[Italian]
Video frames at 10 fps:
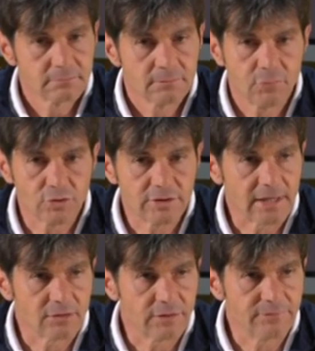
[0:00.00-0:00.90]

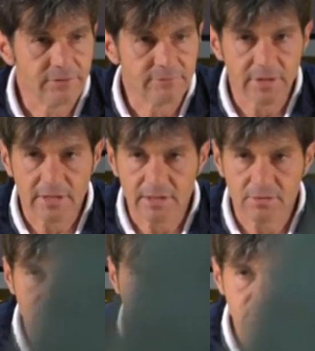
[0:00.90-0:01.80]
portato a vivere
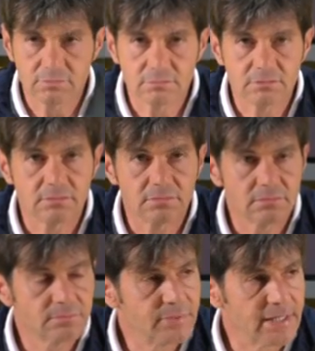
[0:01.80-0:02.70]

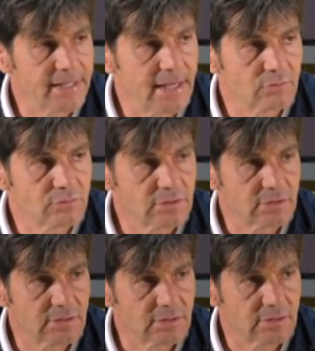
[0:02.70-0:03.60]
un playout
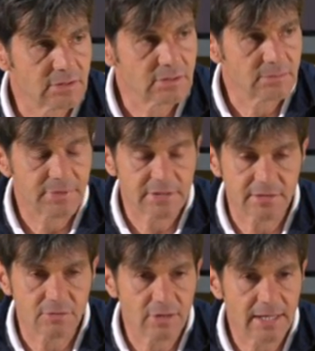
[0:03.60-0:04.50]
eh,
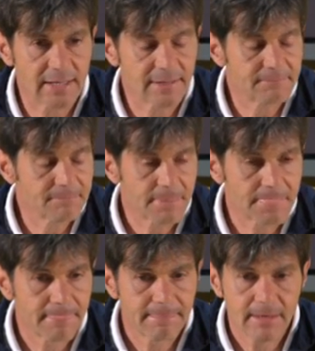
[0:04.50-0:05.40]
particolare
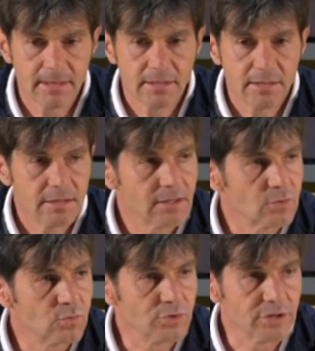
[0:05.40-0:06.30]
in
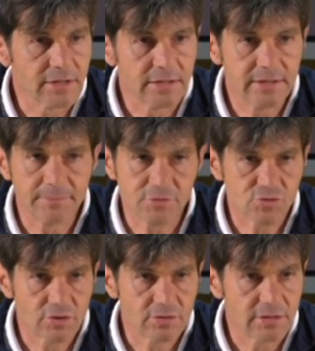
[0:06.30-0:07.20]
cui gli
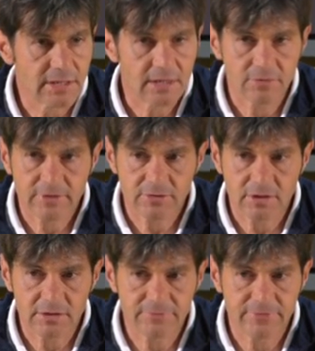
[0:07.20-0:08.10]
episodi hanno fatto
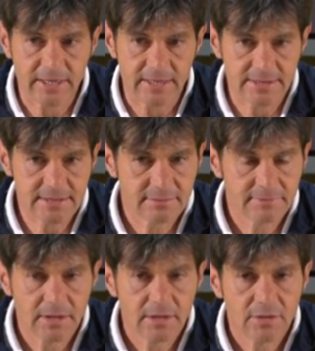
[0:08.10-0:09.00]
la differenza.
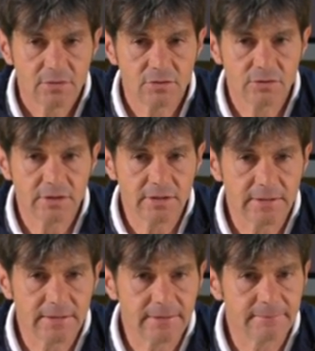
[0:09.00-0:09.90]

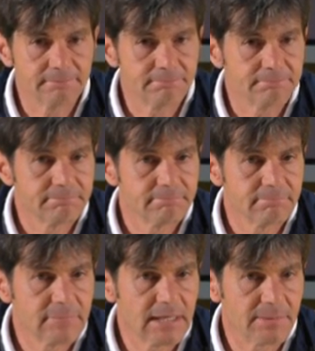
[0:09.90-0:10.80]
Noi mm,
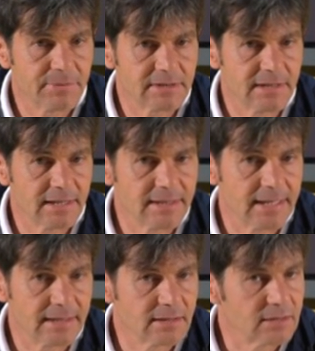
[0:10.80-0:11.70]
nella partita
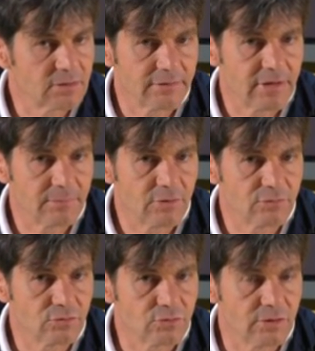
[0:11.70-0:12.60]
d'andata non avevamo
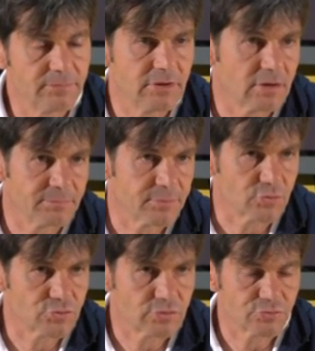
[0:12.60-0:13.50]
avuto il miglior
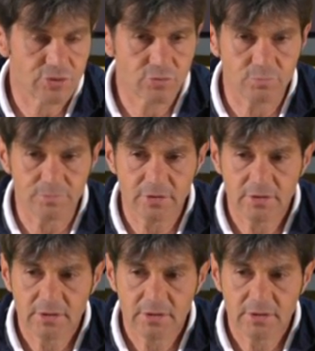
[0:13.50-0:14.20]
approccio, non c'è dubbio,